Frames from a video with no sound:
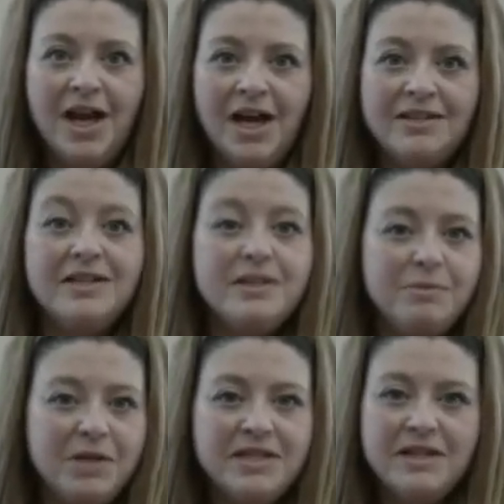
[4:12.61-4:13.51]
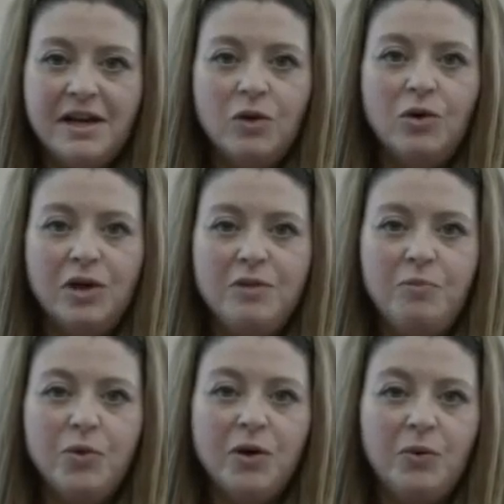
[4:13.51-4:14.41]
a, sensibilizzare ancora di
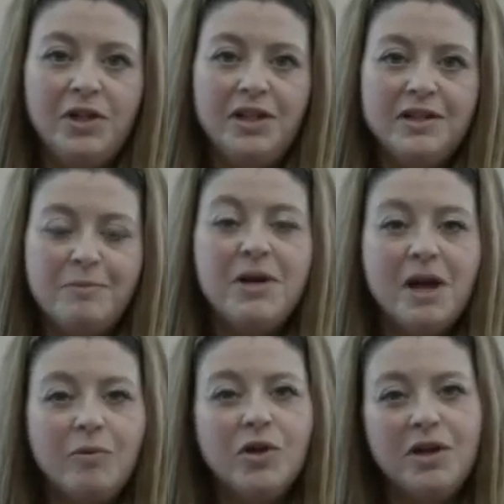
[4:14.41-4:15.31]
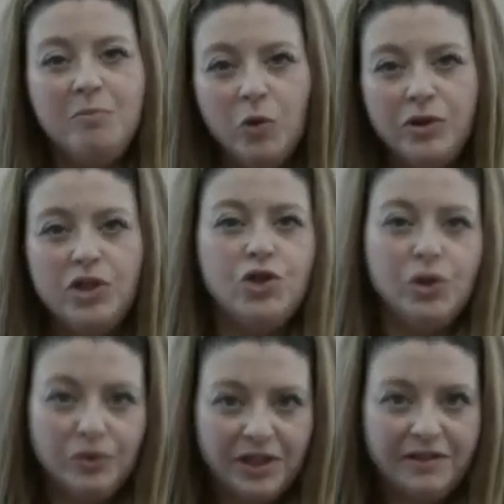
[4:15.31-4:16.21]
più e quindi speriamo che in molti ci
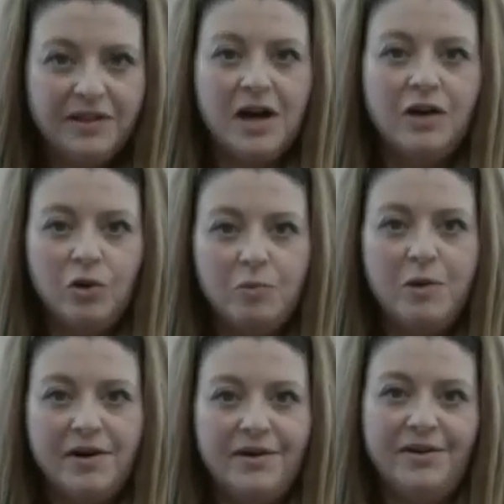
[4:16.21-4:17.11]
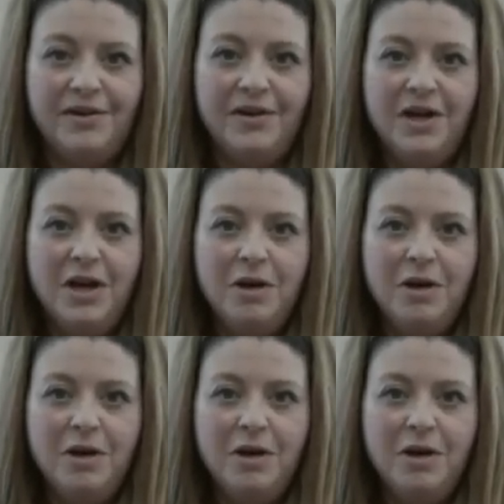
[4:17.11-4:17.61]
contatteranno per, eh,